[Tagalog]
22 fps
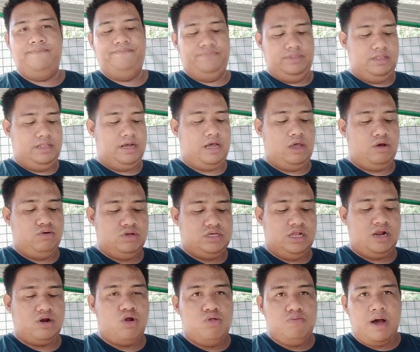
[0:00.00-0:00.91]
ilagay ko na
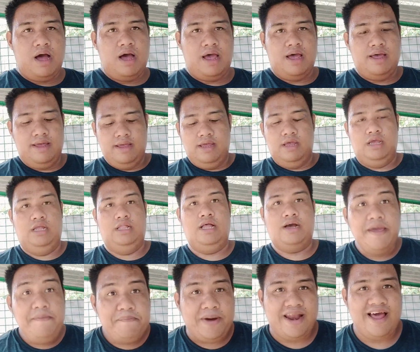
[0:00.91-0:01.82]
sila ron. Baka
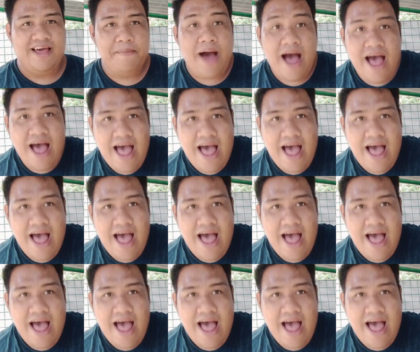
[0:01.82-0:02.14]
ilagay pa ng iba.